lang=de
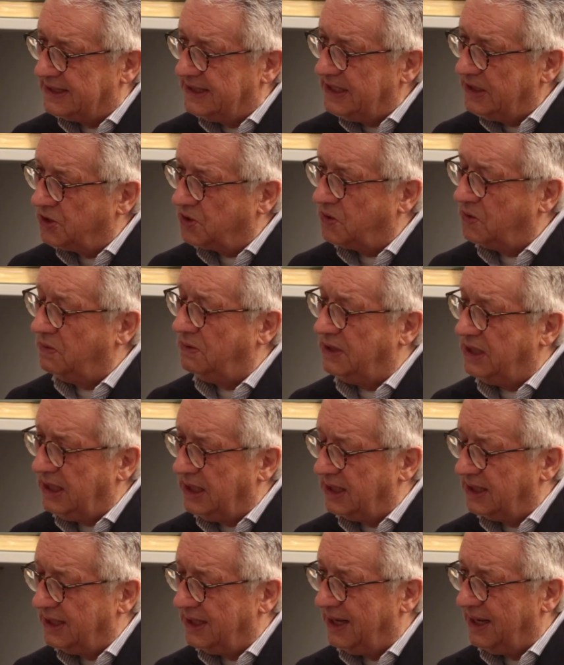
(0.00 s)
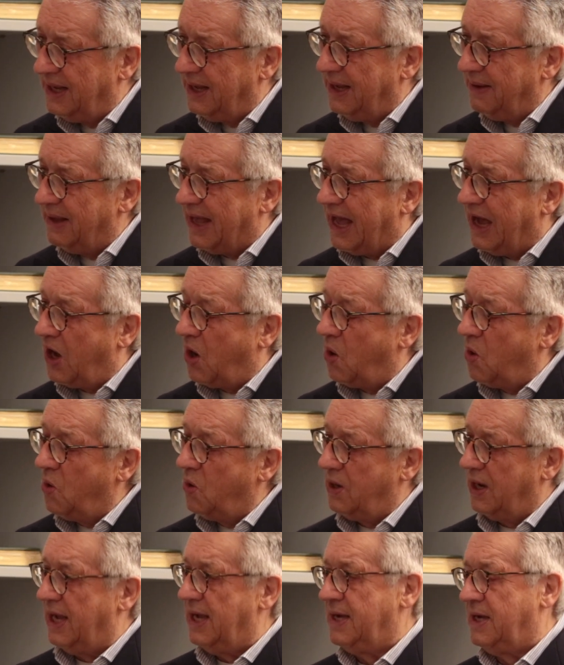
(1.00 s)
diskutieren,
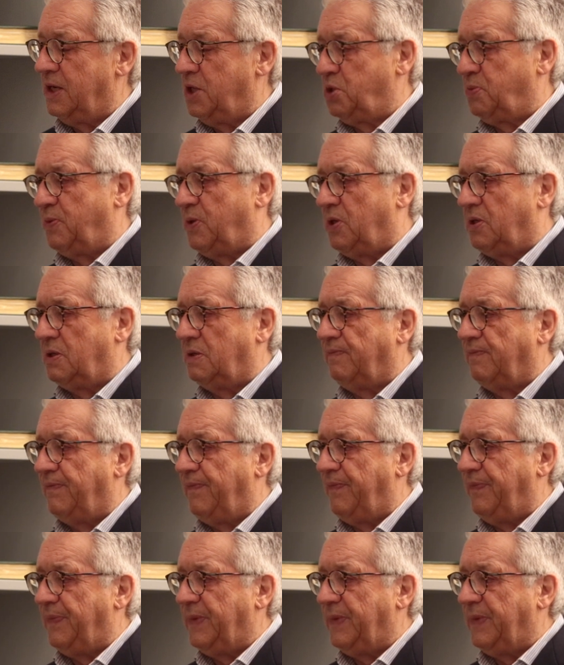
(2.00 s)
auch angesprochen.